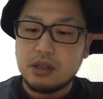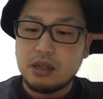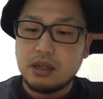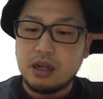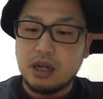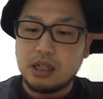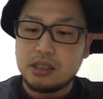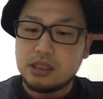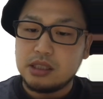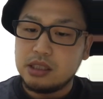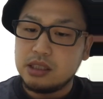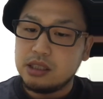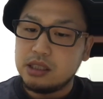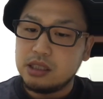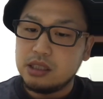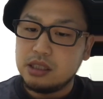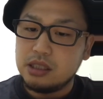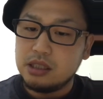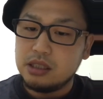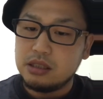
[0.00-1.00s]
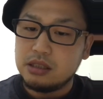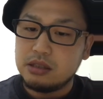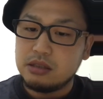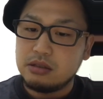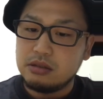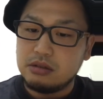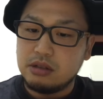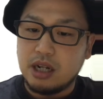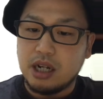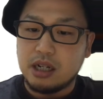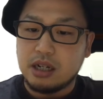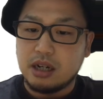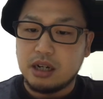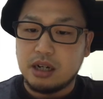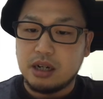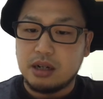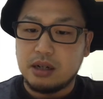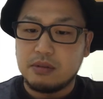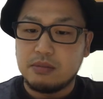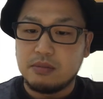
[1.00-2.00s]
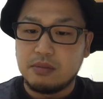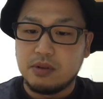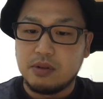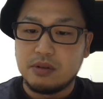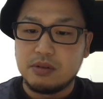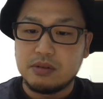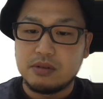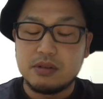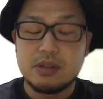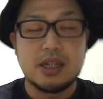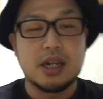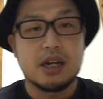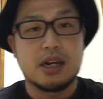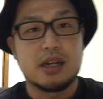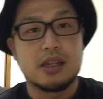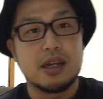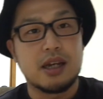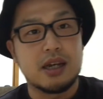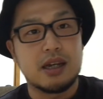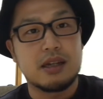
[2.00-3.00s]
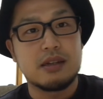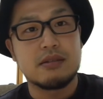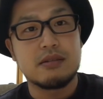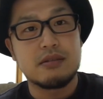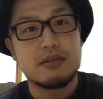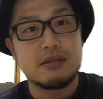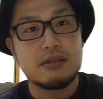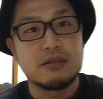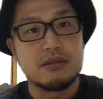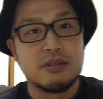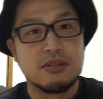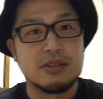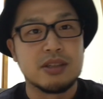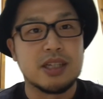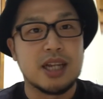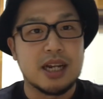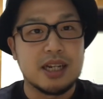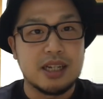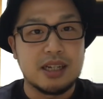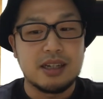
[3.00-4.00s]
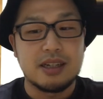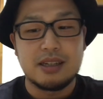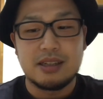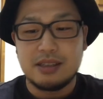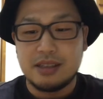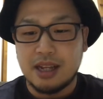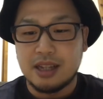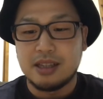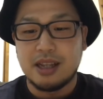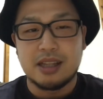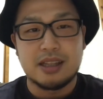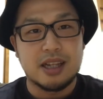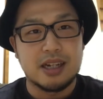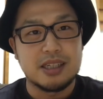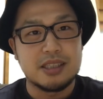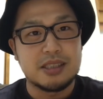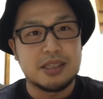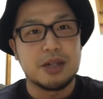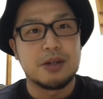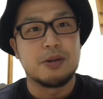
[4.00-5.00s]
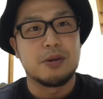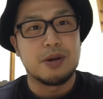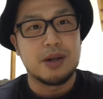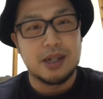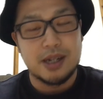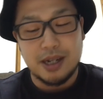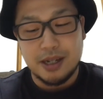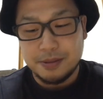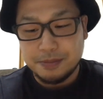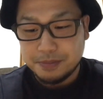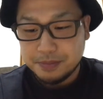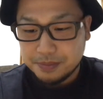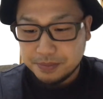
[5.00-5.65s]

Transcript: あ8時ぐらいからもう中で飲んだりなんだったりしてるのかな